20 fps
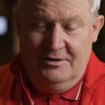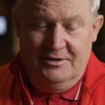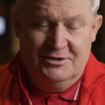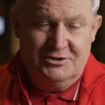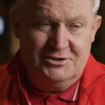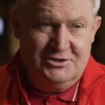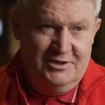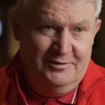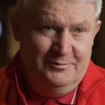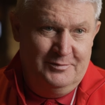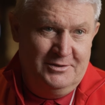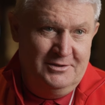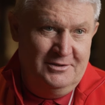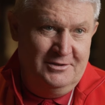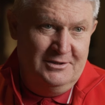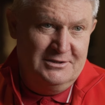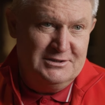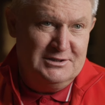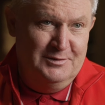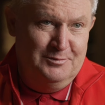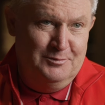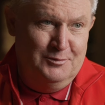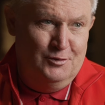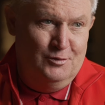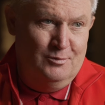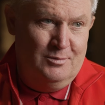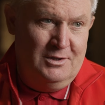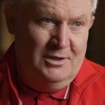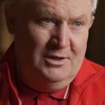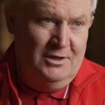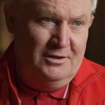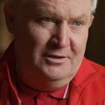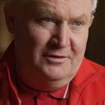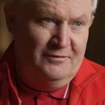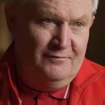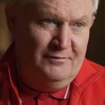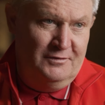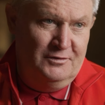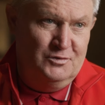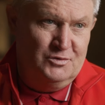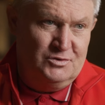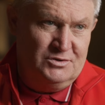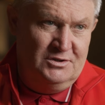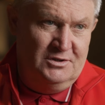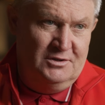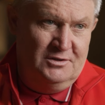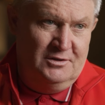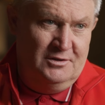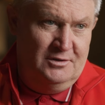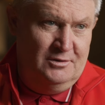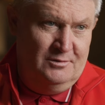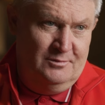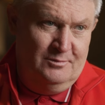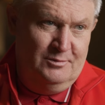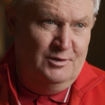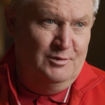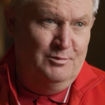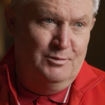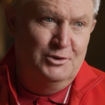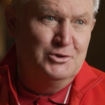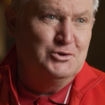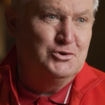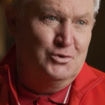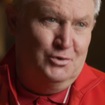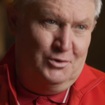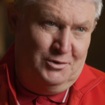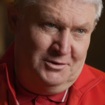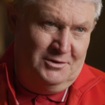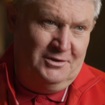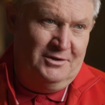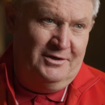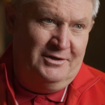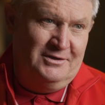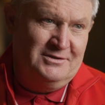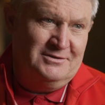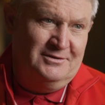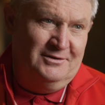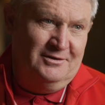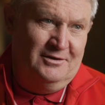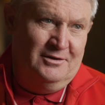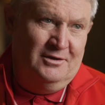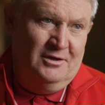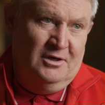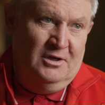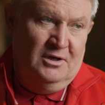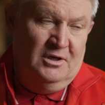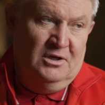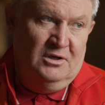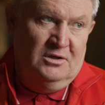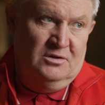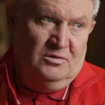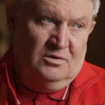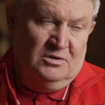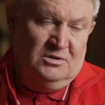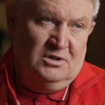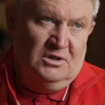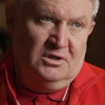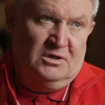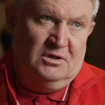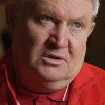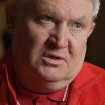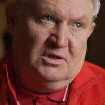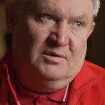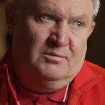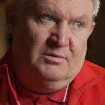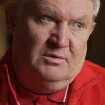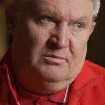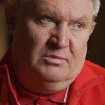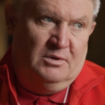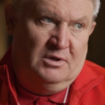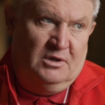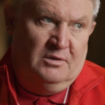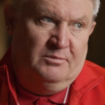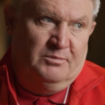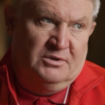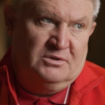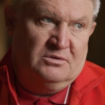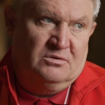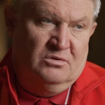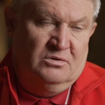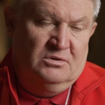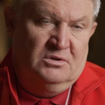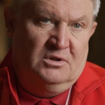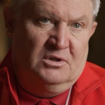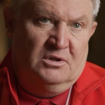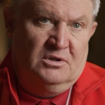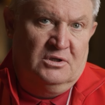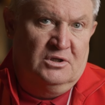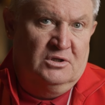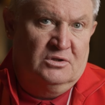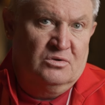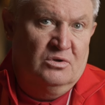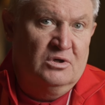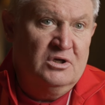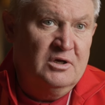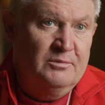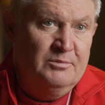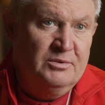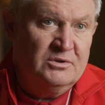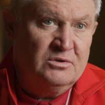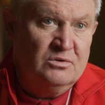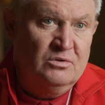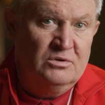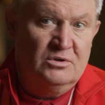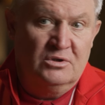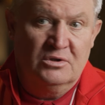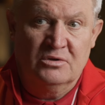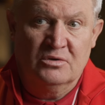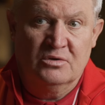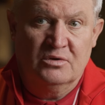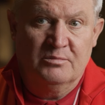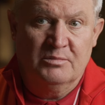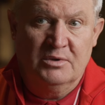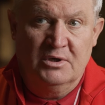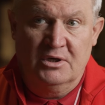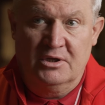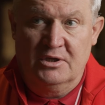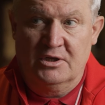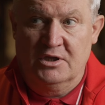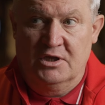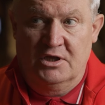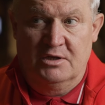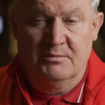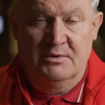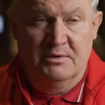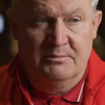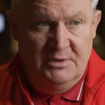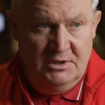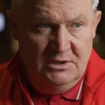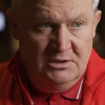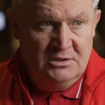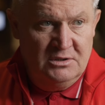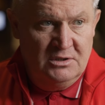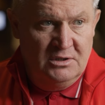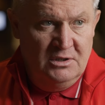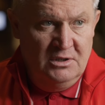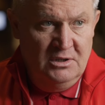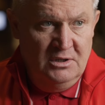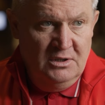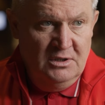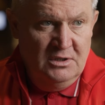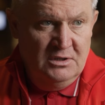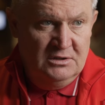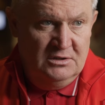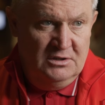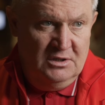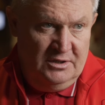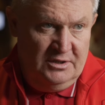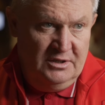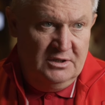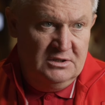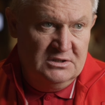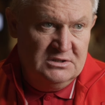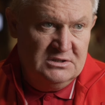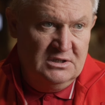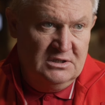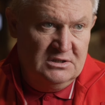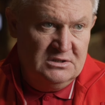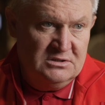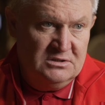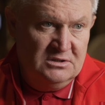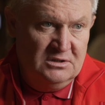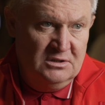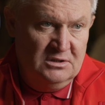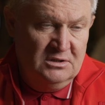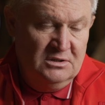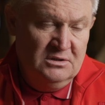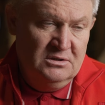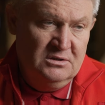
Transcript: ошибки, если бы мы убрали невынужденные, был бы еще интереснее. Ну а так хотя бы были подходы, не только подходы, но были и моменты для реализации.